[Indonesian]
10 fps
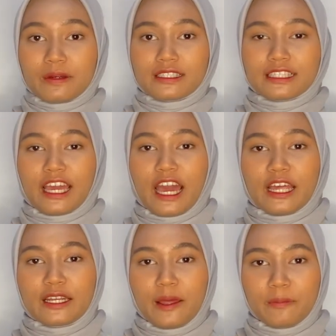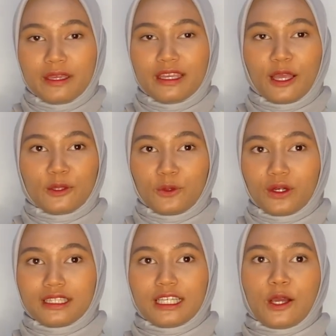pernah saya hadapi yaitu
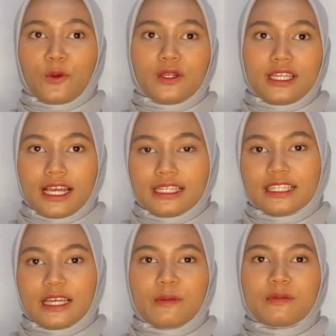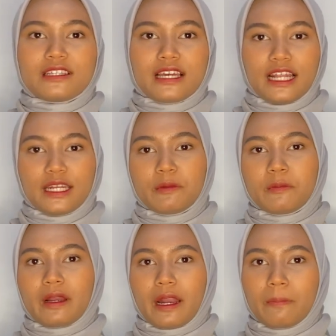ketika kuliah, saya menjalani
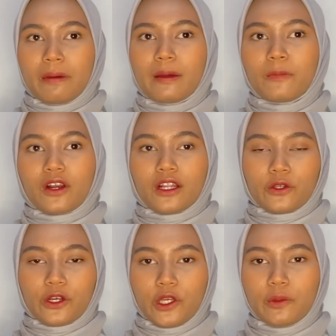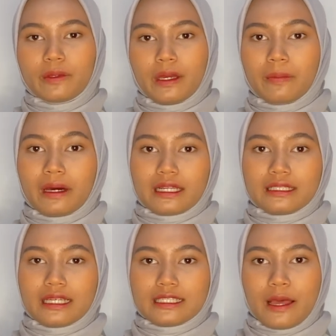beberapa laboratorium yang
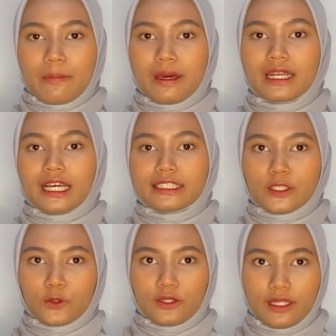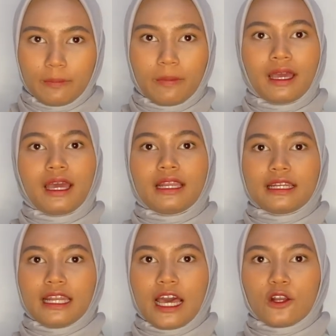bekerja sama dengan satu tim
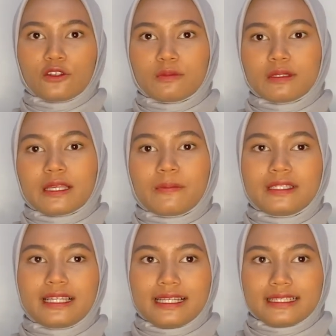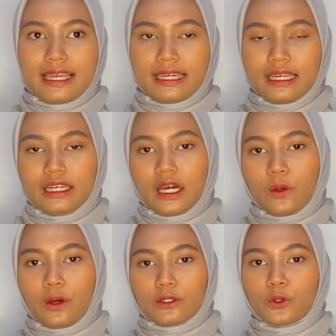dan harus bisa menyelesaikan dengan
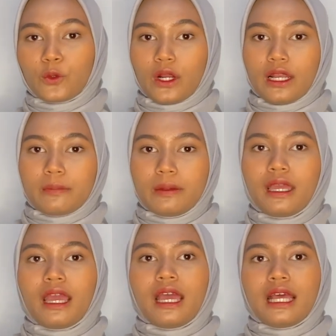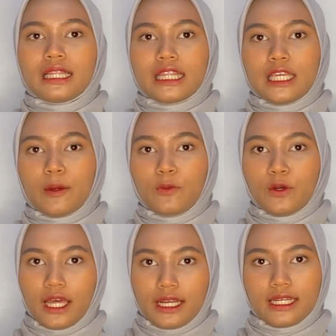waktu kurang lebih tiga
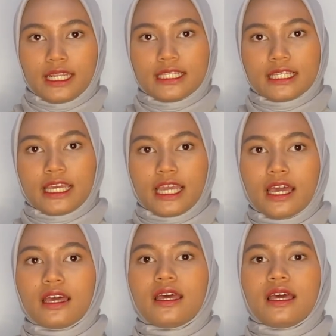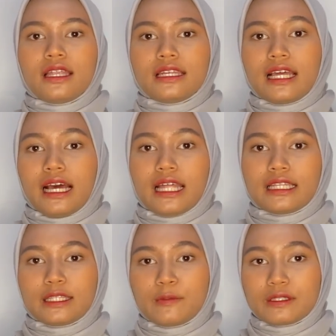bulan dan saya dengan
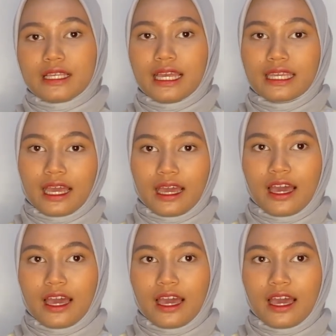tim saya